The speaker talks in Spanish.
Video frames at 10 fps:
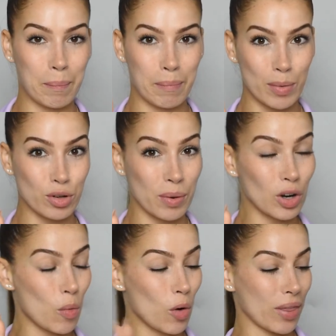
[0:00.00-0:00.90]
vamos a ver
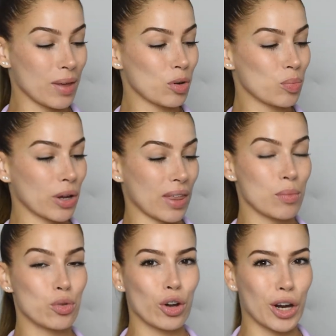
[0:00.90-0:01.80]
cómo lo hacemos porque hace
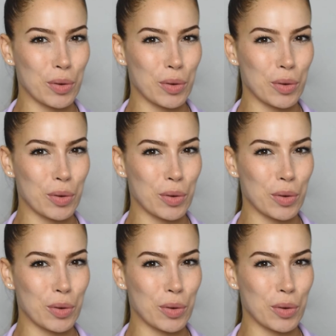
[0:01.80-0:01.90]
mucho que